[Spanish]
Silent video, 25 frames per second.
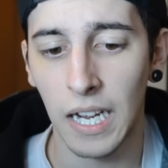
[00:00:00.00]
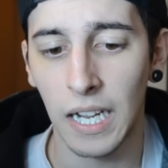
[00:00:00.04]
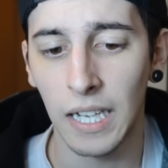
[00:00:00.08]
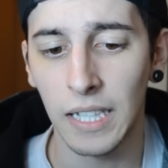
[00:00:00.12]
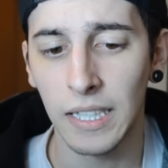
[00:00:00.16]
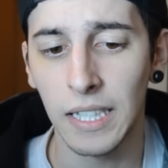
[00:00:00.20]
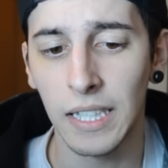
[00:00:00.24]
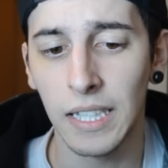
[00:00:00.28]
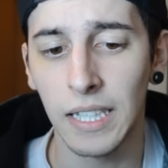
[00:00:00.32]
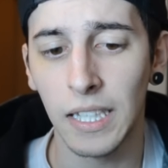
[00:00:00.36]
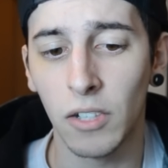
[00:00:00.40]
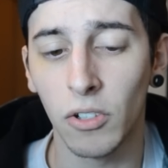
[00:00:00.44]

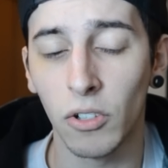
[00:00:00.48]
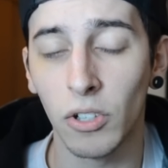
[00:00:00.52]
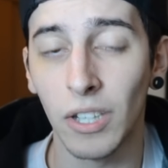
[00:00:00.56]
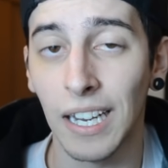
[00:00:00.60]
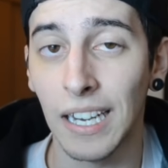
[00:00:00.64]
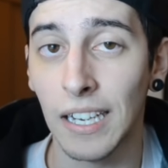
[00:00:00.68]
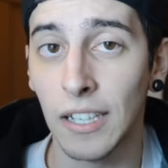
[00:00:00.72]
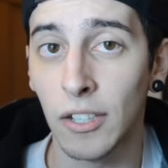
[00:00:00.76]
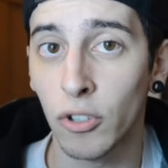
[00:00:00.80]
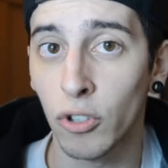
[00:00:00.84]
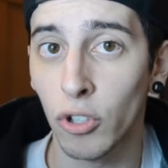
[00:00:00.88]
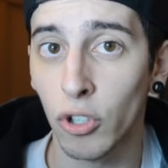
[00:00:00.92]
Antes de
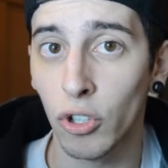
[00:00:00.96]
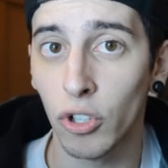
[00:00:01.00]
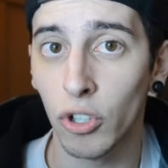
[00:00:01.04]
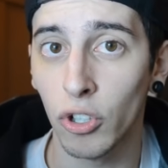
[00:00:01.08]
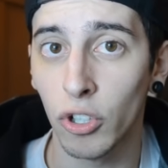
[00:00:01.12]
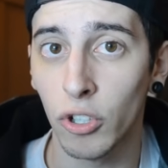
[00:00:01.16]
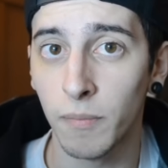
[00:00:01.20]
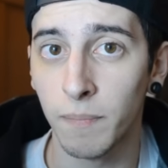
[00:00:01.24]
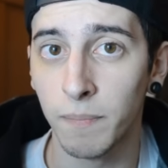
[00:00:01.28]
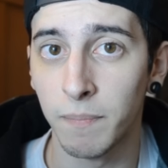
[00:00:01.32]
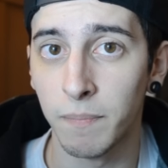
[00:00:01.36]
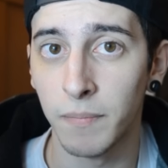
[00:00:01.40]
contarles
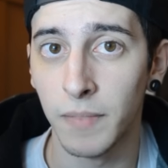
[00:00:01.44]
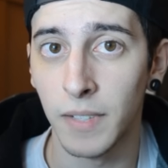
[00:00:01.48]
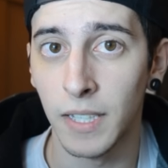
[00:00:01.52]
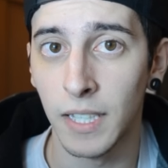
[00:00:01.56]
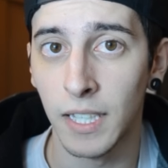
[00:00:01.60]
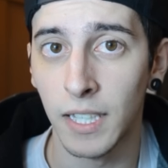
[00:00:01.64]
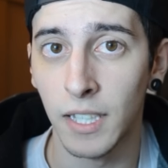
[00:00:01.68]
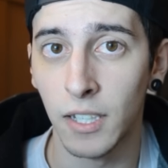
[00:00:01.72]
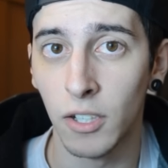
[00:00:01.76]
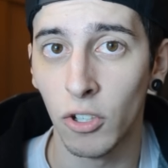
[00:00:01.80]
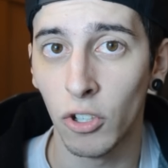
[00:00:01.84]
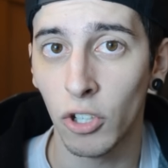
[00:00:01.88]
todo,
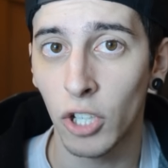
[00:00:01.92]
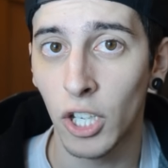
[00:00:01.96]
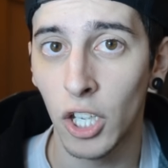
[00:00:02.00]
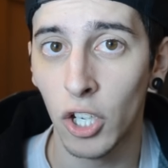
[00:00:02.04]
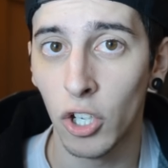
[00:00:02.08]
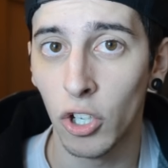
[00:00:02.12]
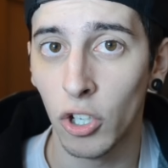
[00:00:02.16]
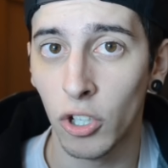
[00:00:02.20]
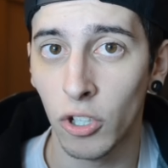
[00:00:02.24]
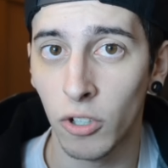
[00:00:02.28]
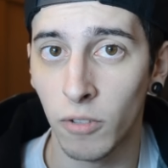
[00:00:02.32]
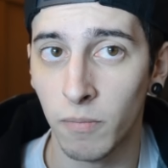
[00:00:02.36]
eh, no
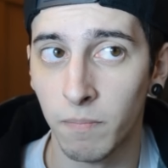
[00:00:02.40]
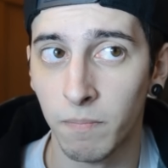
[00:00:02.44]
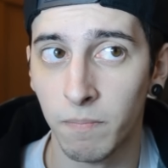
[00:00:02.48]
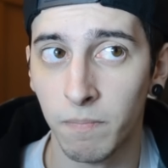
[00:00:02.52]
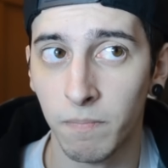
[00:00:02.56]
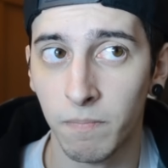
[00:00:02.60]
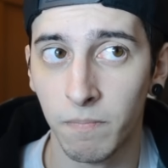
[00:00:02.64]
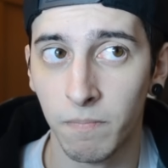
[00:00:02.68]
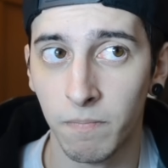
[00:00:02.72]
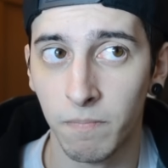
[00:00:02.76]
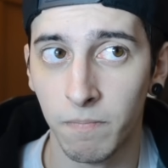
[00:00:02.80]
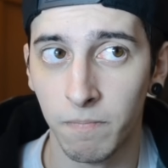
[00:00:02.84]
quiero
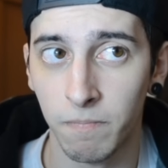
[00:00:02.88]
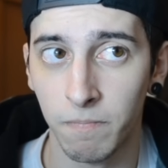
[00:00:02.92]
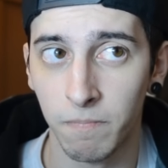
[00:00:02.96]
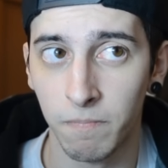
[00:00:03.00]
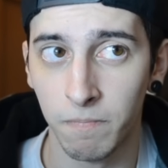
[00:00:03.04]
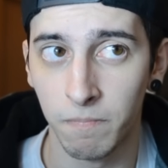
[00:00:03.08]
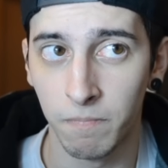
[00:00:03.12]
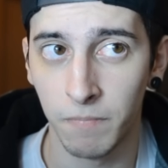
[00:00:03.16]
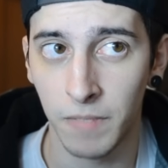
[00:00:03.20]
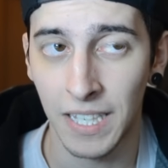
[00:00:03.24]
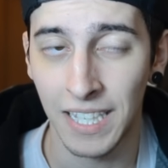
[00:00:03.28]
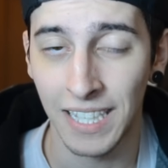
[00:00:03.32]

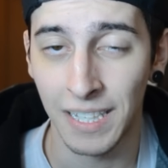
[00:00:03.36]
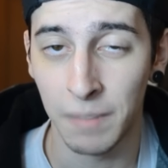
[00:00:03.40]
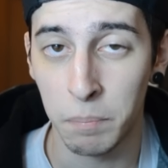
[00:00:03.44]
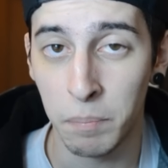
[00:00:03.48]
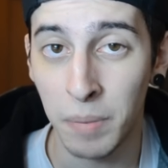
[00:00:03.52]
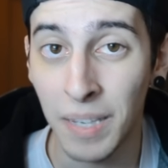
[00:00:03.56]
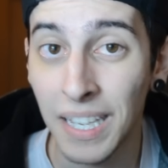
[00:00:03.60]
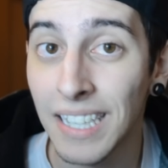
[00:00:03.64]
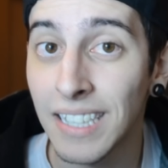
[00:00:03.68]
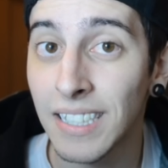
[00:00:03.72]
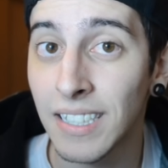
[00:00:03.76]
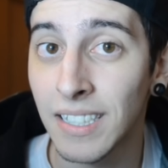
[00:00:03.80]
que
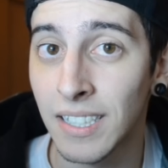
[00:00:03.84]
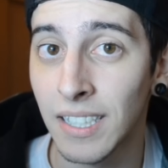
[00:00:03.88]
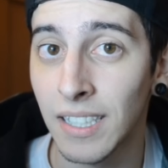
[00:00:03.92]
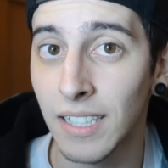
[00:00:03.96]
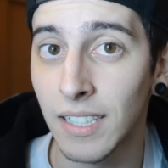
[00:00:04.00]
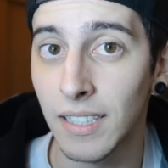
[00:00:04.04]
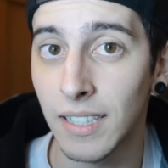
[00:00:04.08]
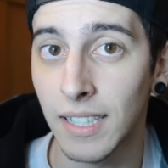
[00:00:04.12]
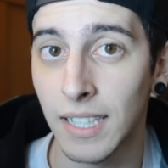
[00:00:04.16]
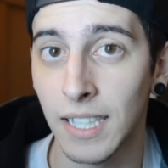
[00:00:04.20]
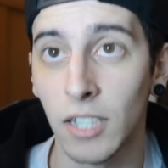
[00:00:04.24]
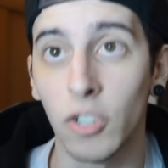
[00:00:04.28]

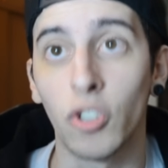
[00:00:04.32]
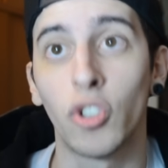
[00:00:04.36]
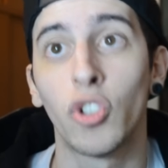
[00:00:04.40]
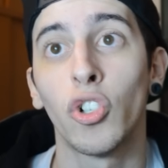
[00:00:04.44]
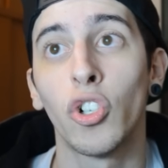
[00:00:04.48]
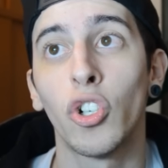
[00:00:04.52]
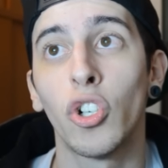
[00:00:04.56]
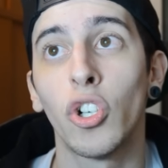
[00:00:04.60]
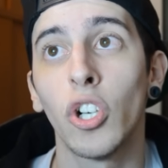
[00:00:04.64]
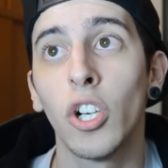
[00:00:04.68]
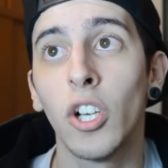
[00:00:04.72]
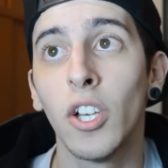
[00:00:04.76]
piensen que
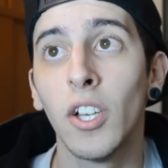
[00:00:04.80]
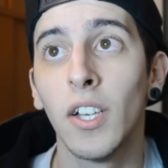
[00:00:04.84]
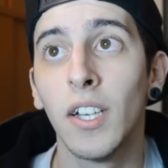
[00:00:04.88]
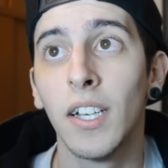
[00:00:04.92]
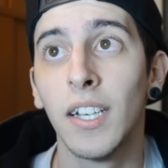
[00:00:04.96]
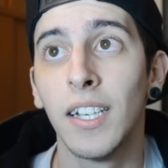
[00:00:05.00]
yo